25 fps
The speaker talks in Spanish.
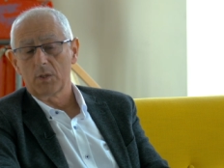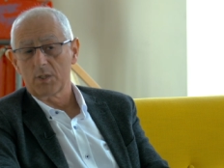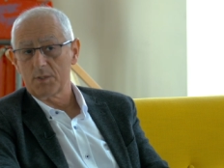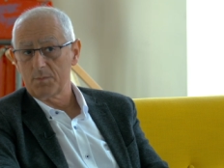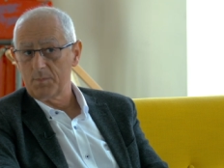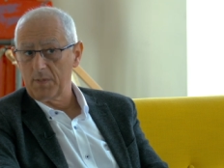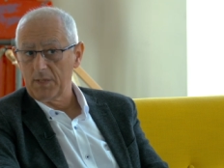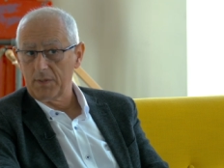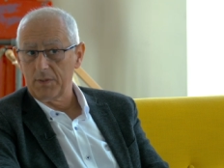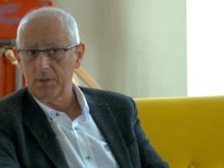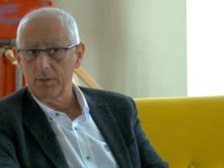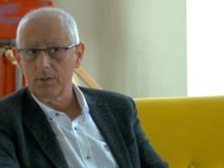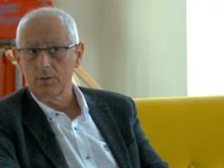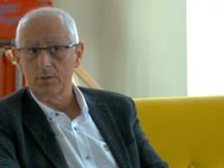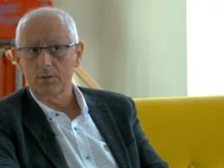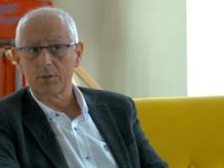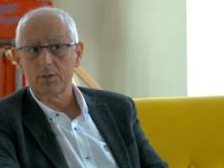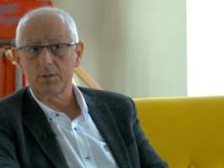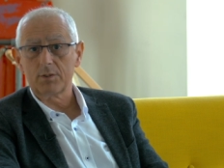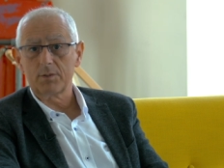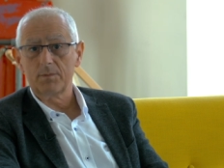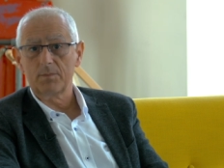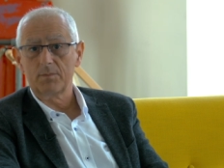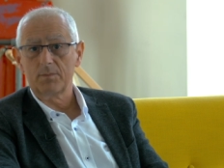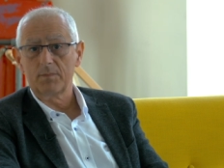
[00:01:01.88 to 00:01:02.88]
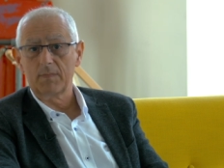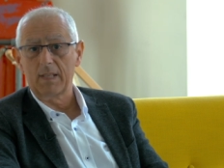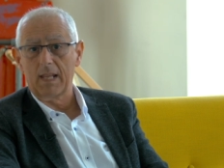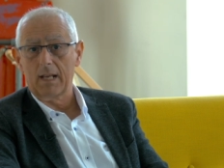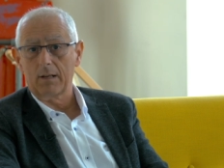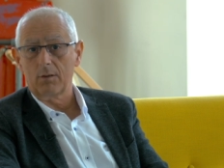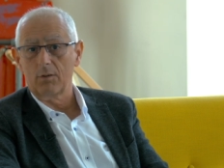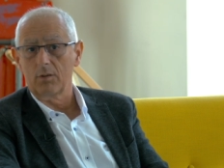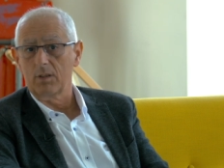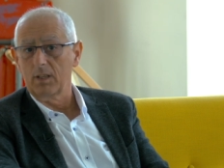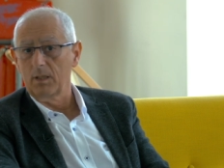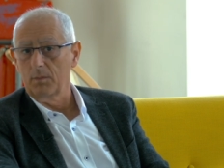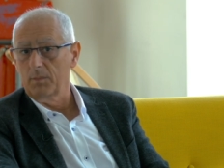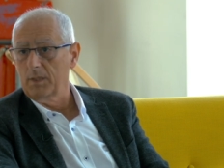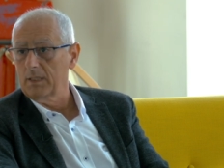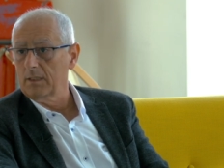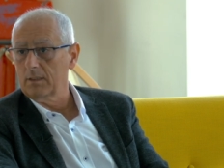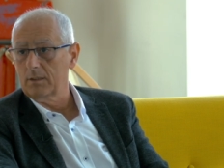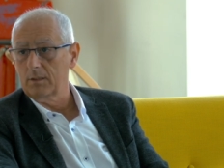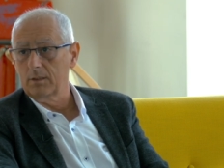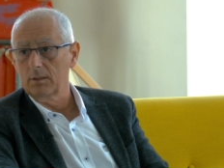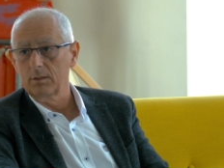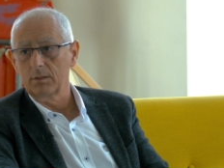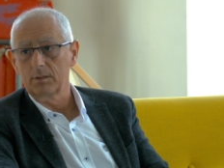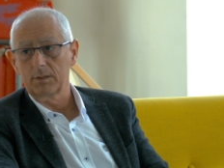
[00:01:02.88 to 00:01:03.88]
espacios de
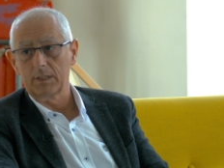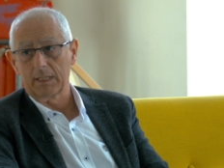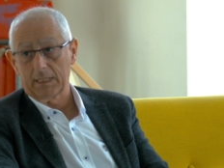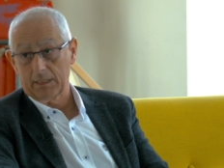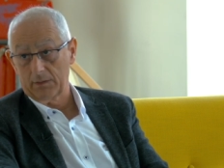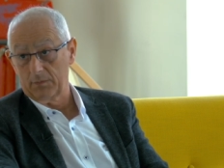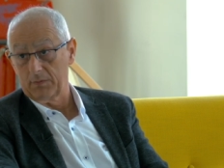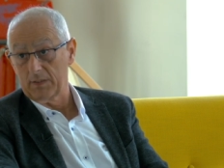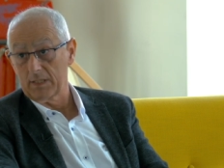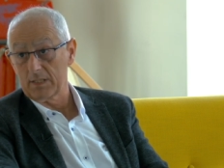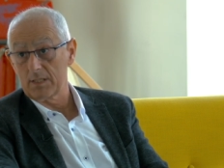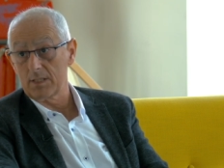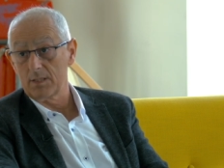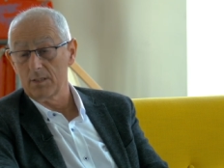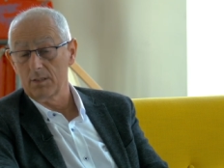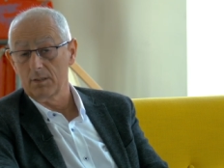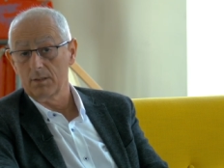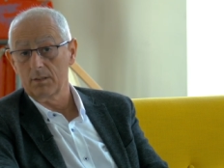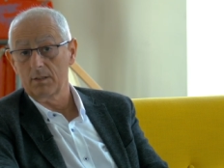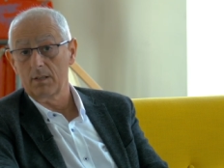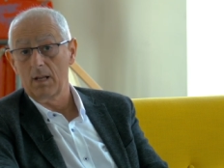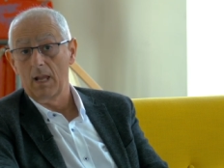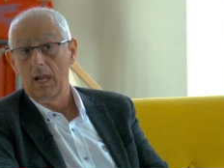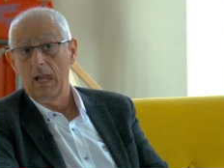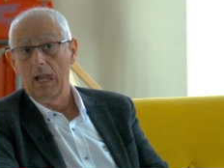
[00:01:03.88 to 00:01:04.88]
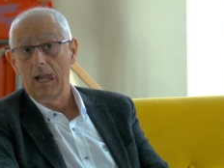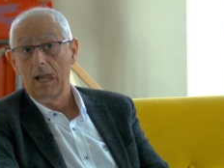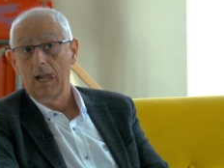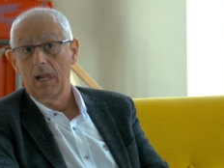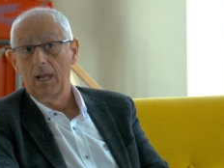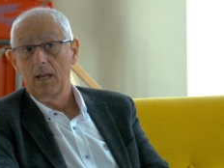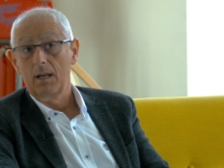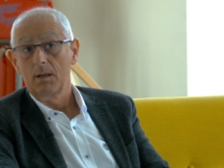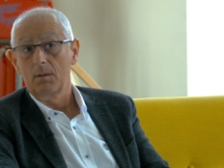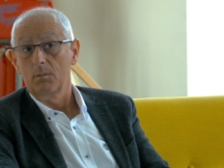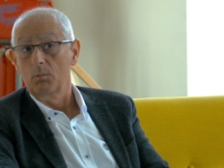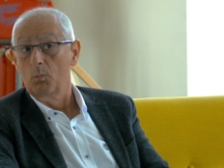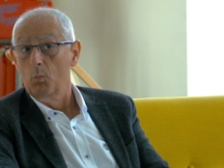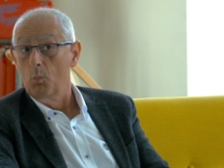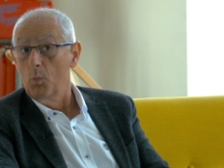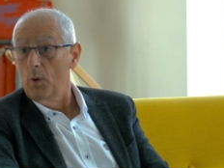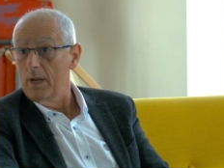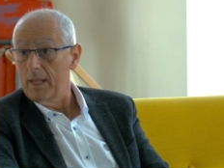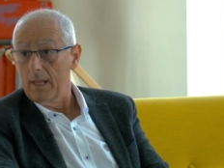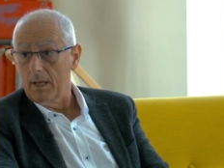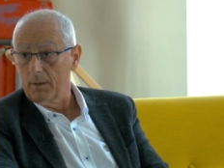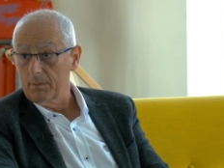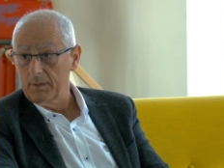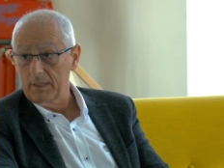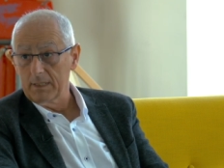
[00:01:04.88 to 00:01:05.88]
acogimiento, de reflexión
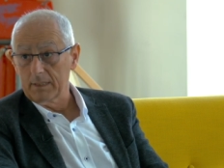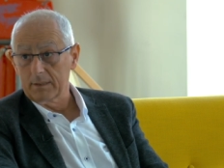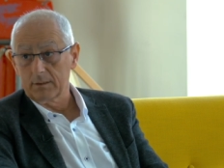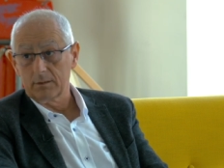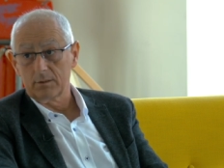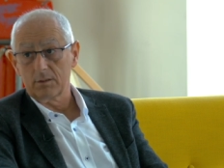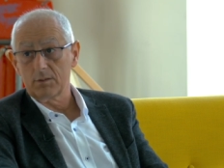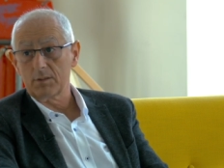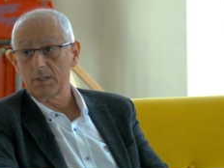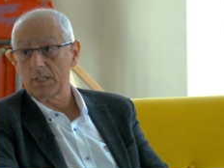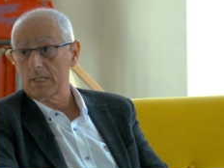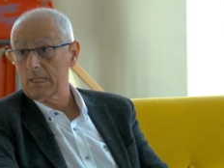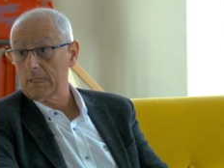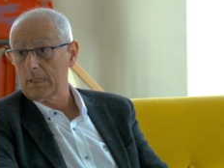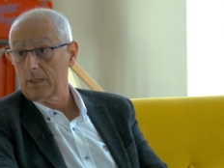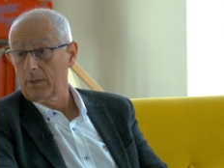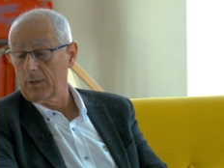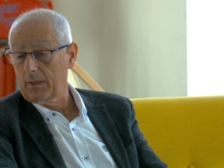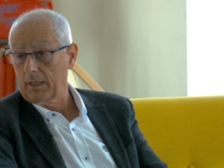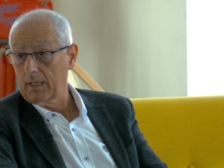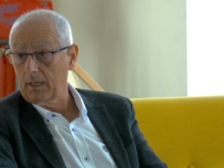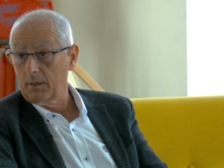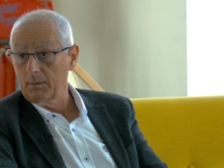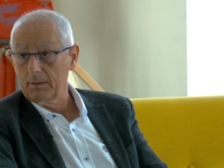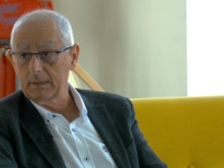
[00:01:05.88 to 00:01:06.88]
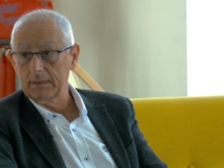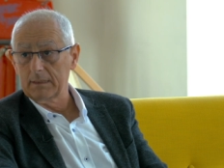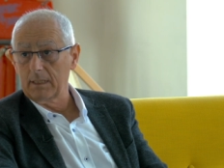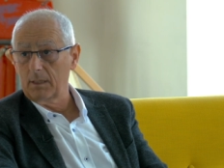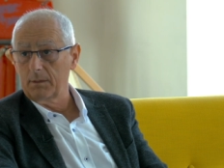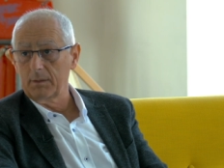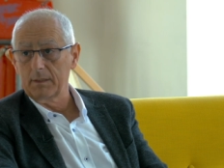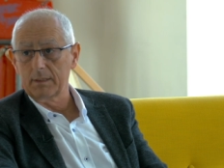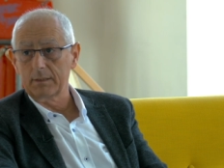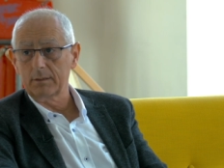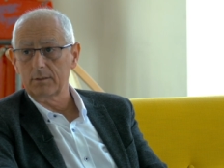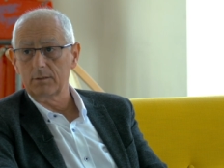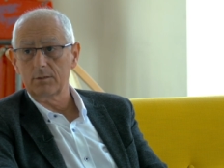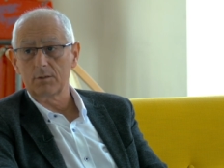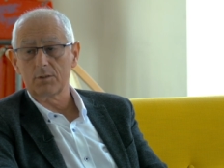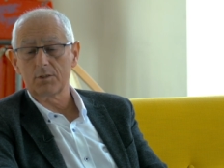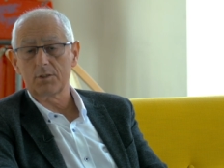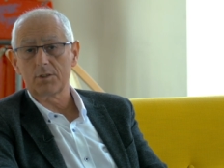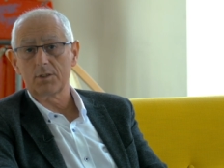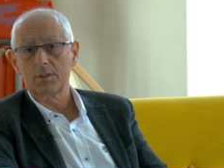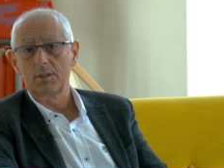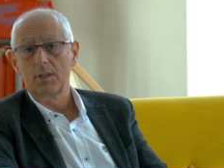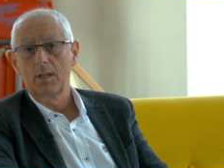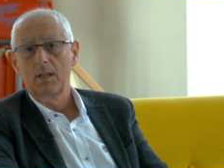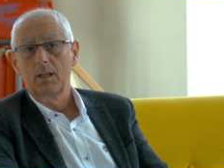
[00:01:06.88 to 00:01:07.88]
muy abiertos, extraordinariamente
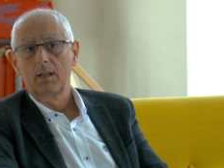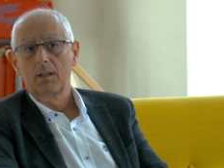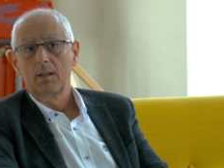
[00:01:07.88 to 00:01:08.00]
abiertos,